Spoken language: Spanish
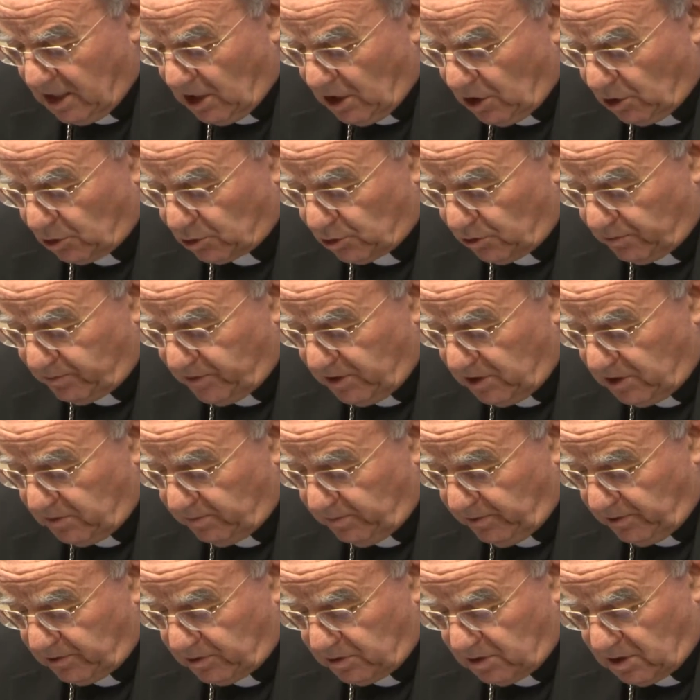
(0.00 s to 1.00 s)
Los
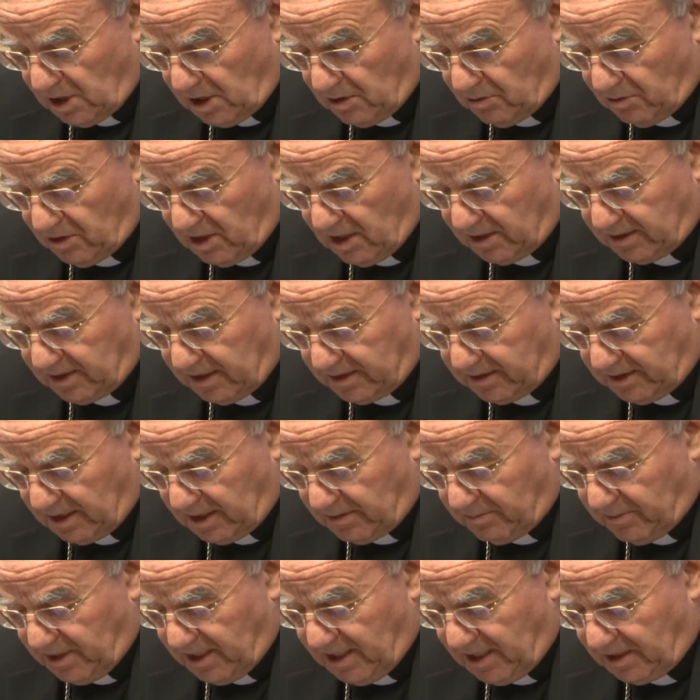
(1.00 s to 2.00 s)
obispos de una
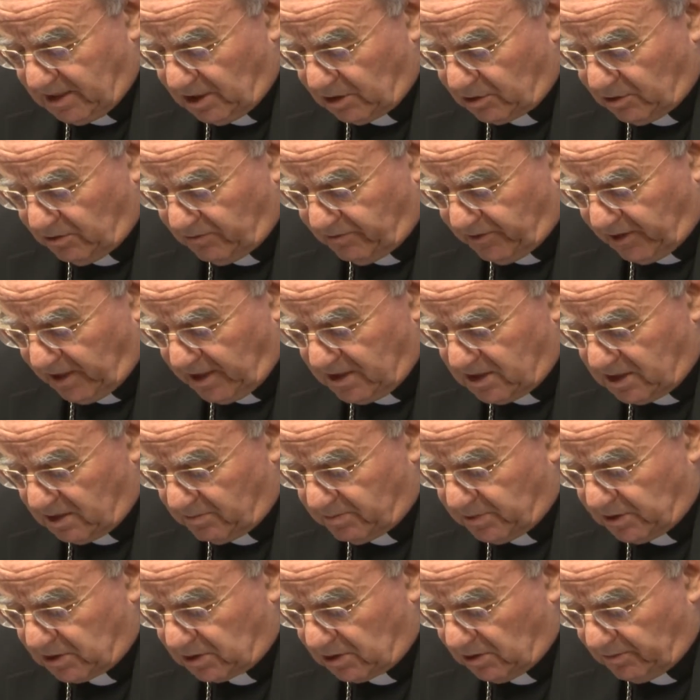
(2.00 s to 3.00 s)
determinada conferencia
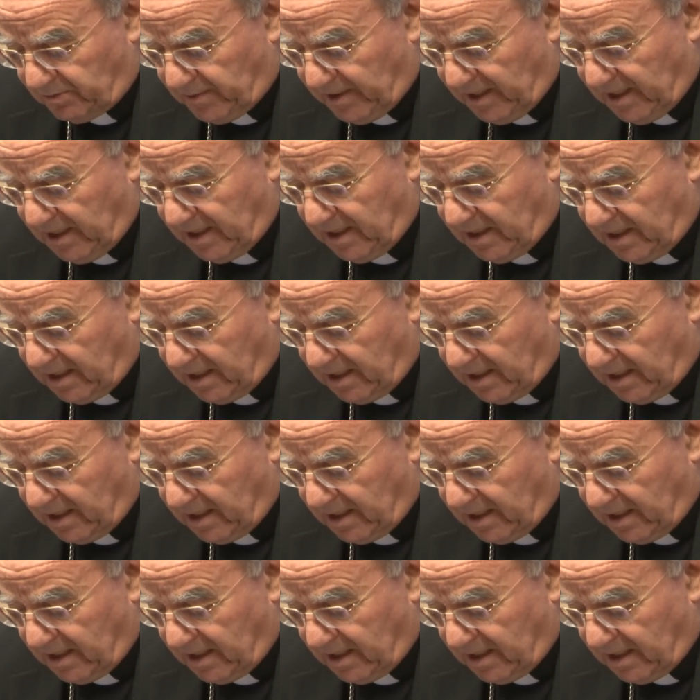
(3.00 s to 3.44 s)
episcopal